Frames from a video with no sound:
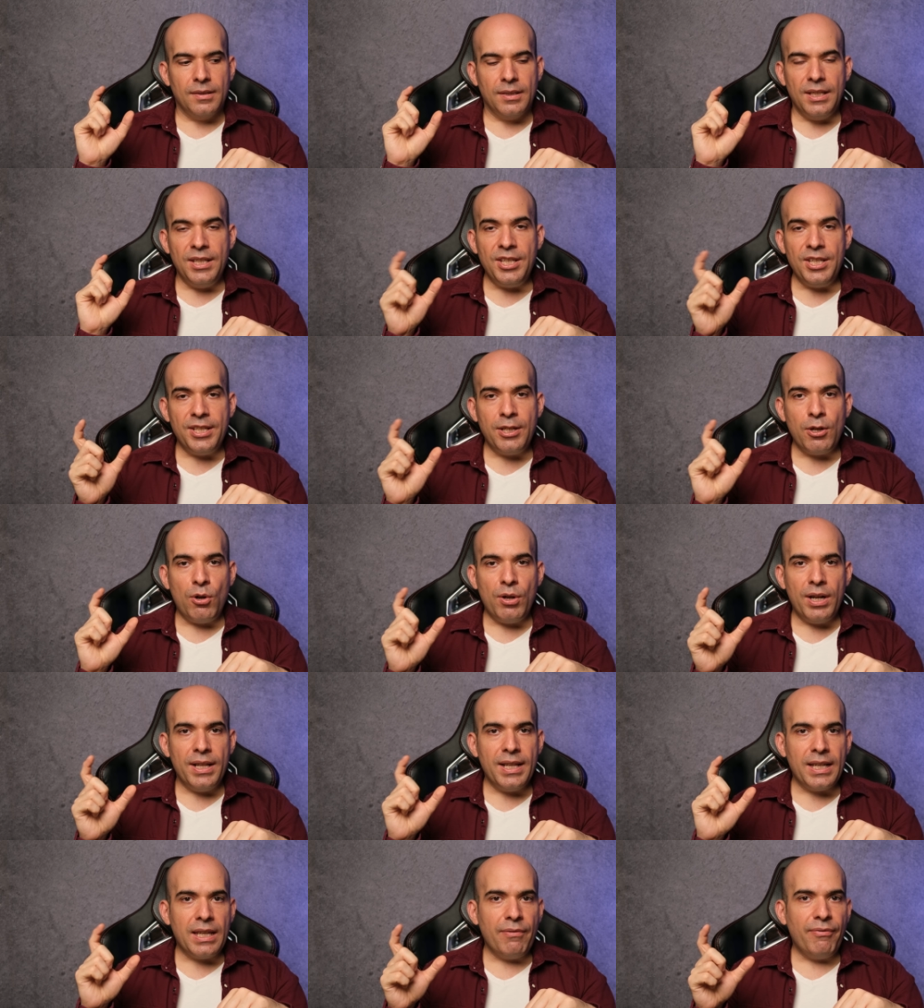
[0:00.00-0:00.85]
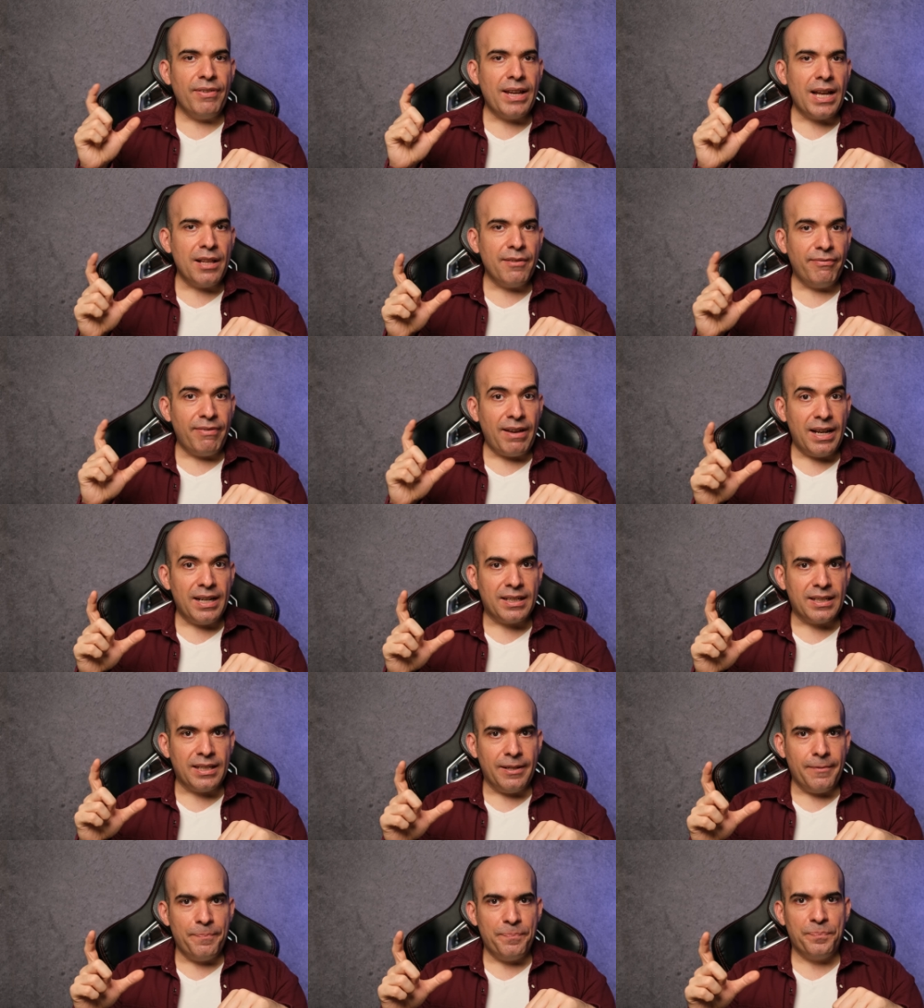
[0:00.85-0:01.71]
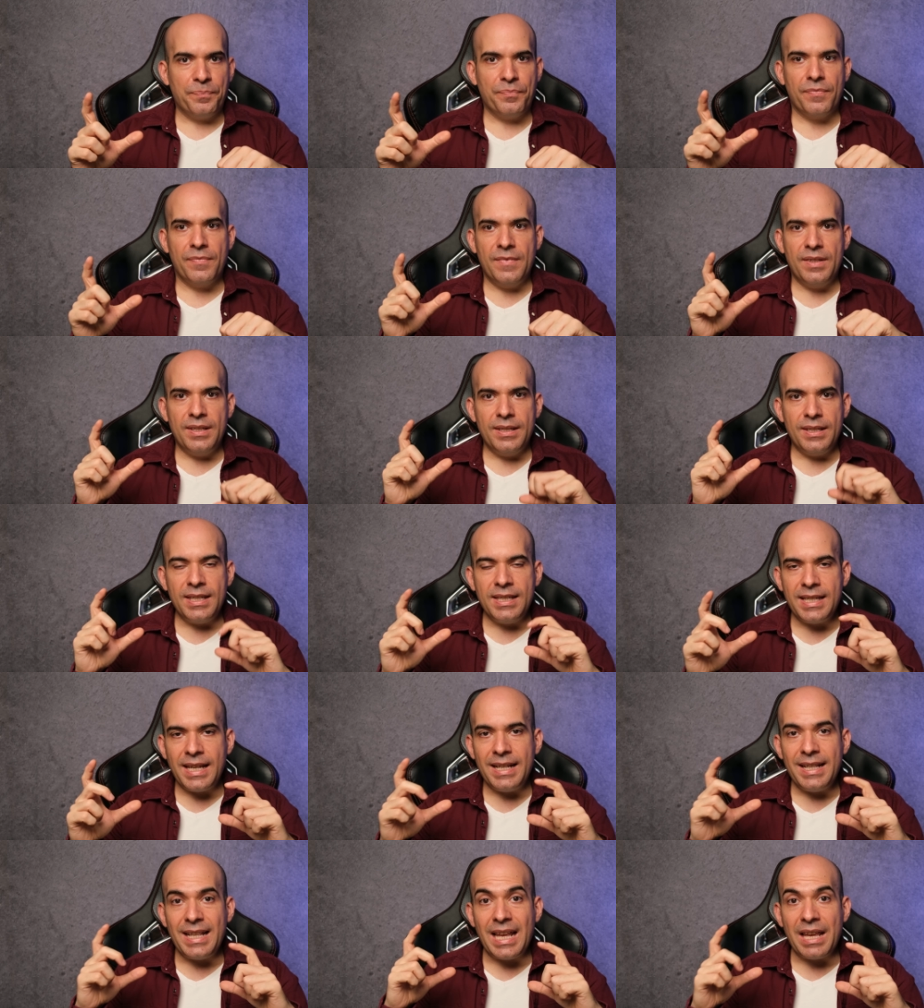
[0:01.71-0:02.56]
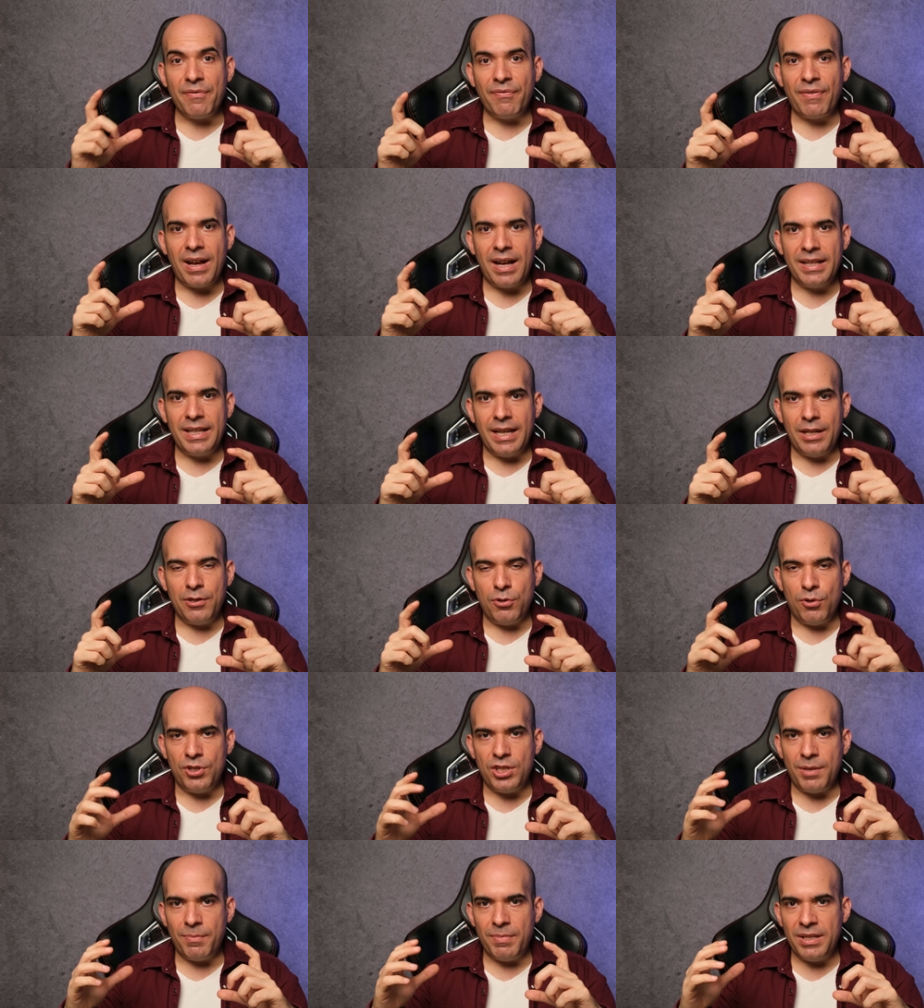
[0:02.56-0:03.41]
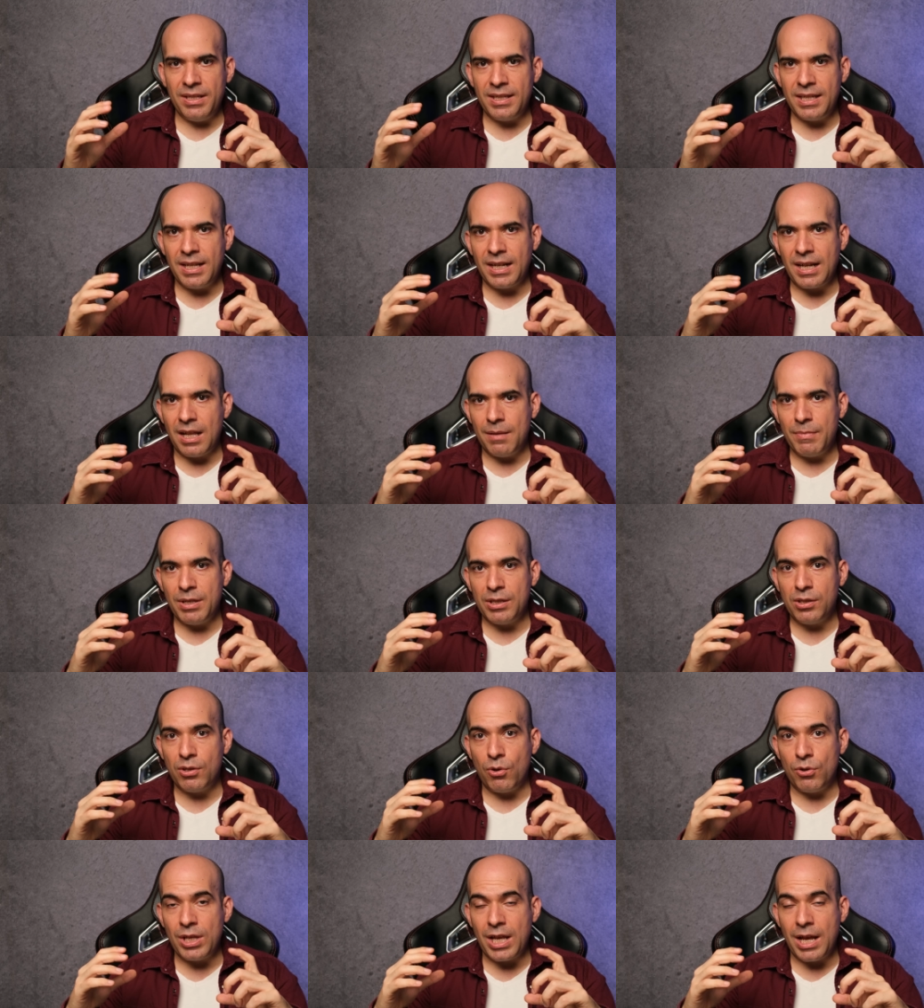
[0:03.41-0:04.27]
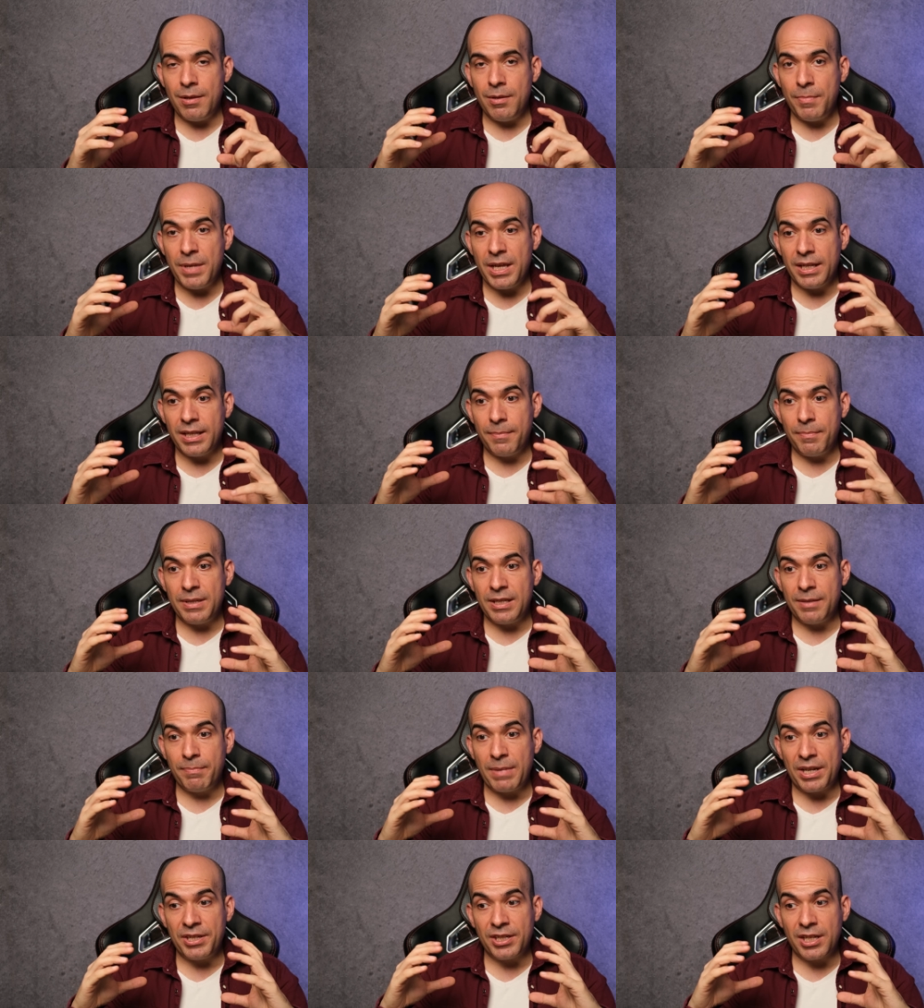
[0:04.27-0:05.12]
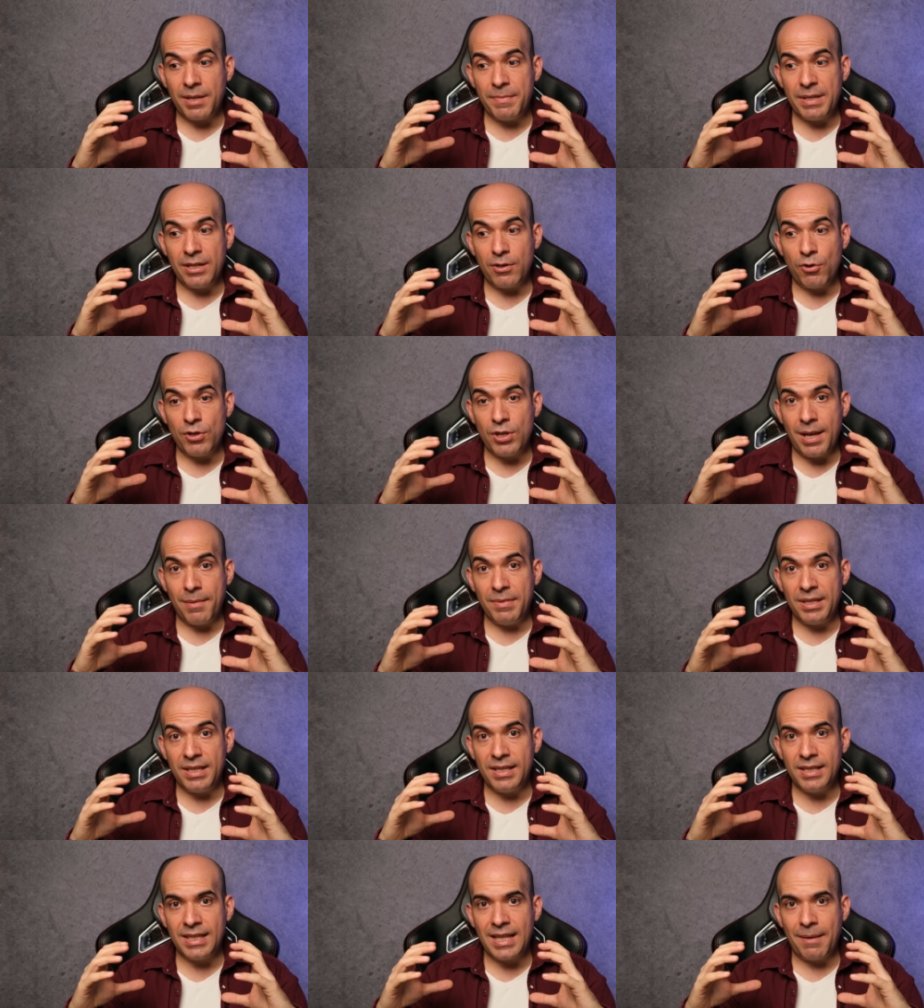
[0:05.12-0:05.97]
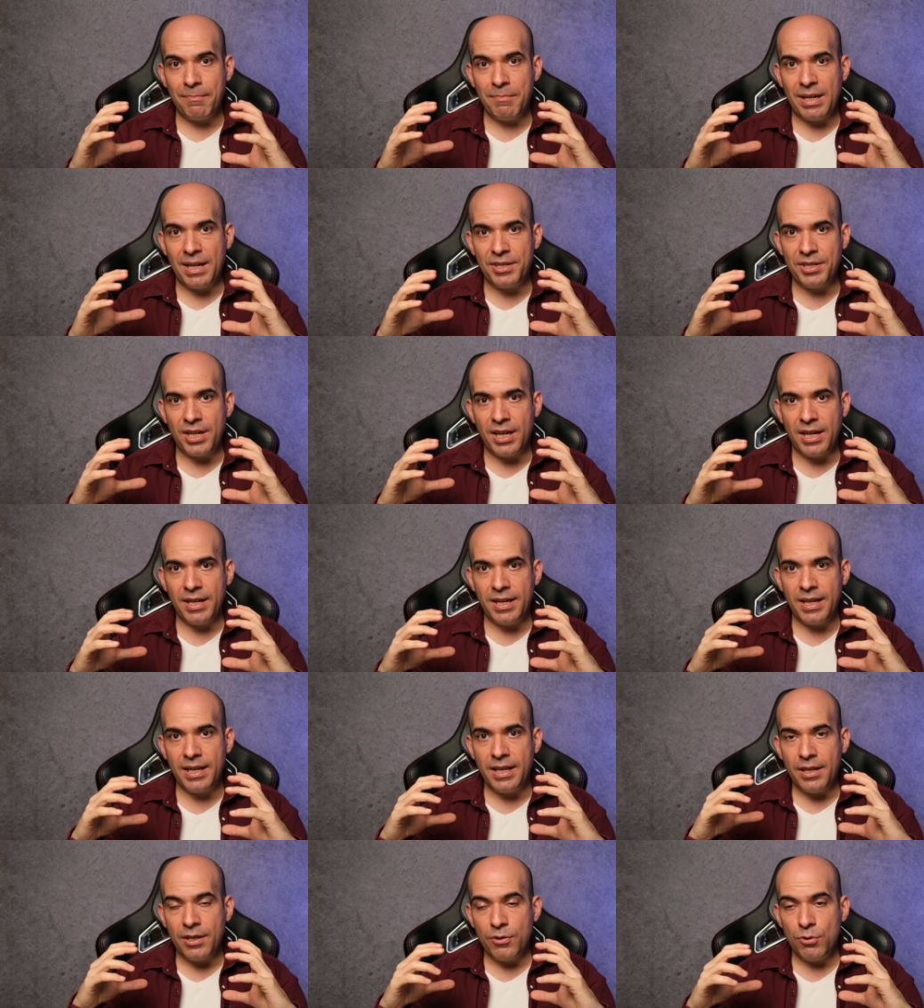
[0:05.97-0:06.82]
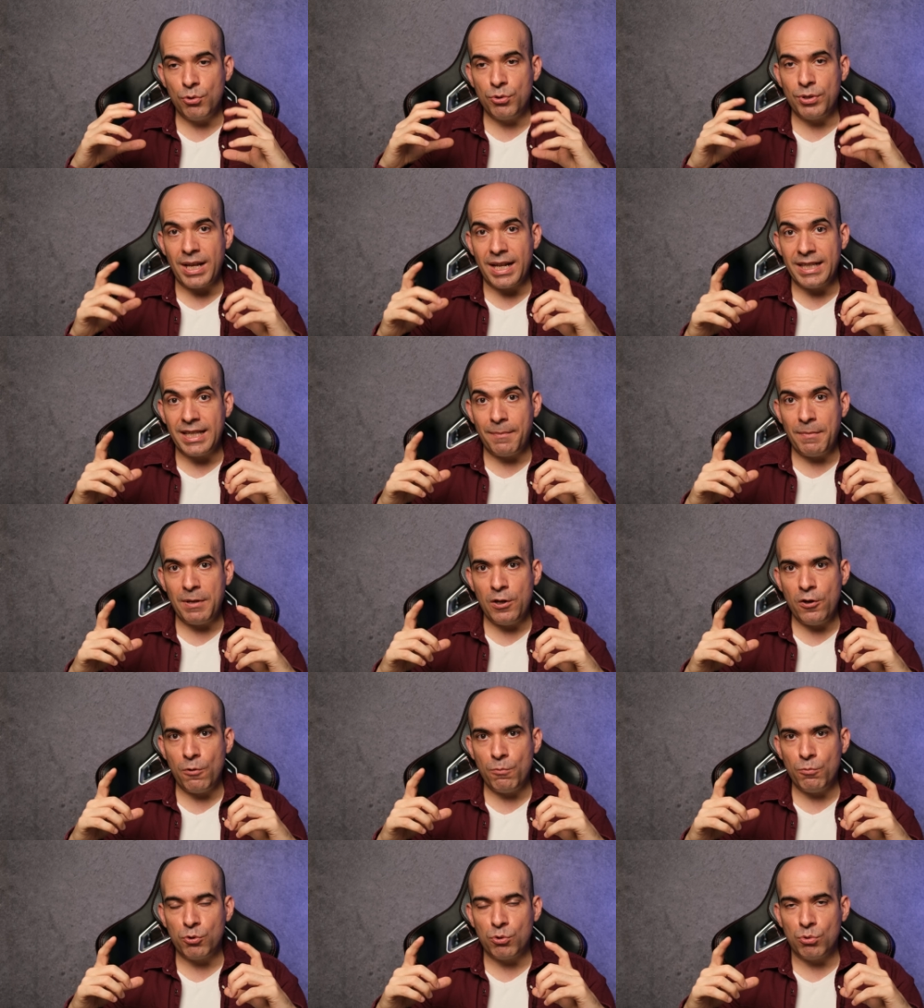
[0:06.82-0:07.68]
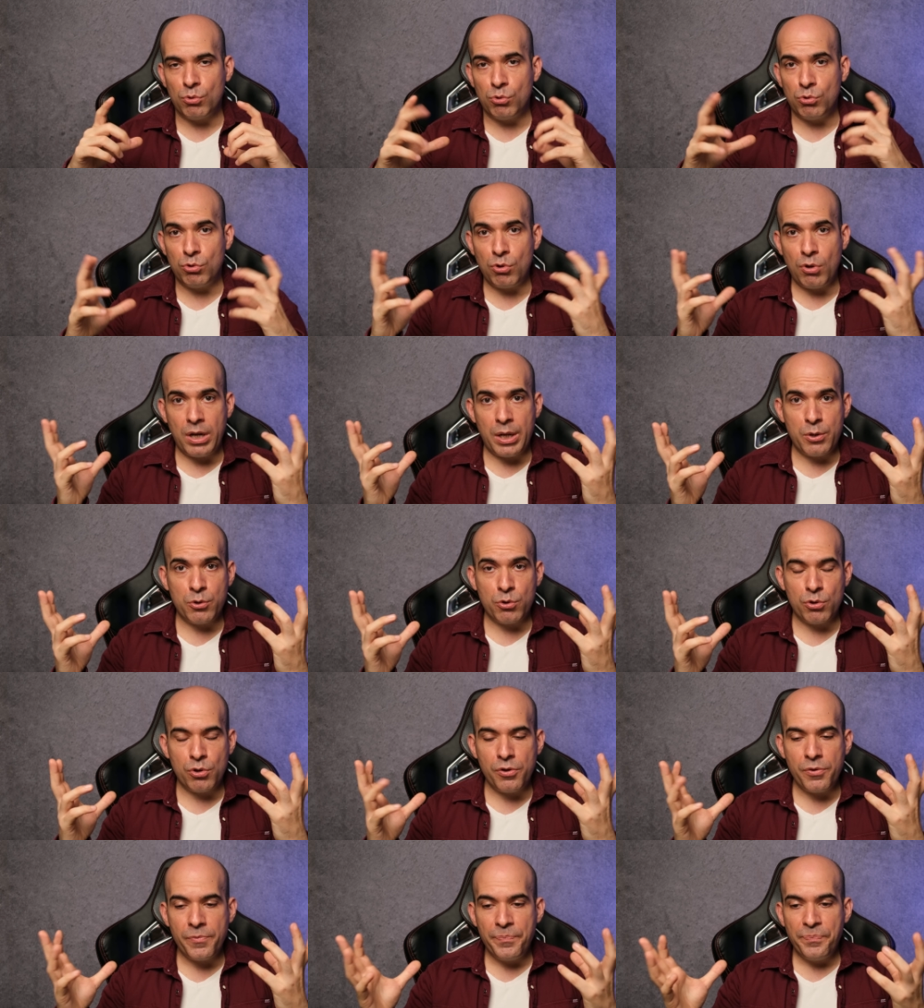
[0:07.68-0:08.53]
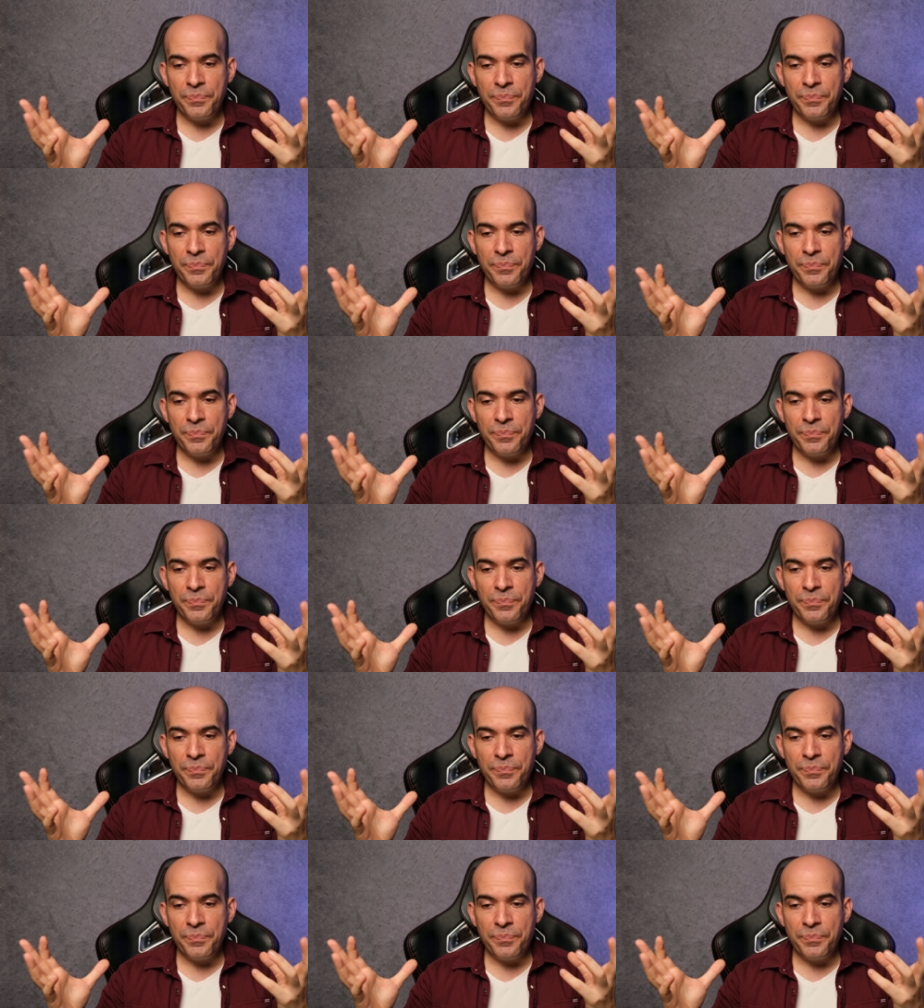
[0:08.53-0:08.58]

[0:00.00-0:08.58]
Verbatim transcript: İşte oradaki fiyat farkı size ne ifade ediyor? Cebinizde kalması önemli mi ya da bir, başka bir önemli sistem bileşenini yükseltebiliyor musunuz? Şöyle düşünün.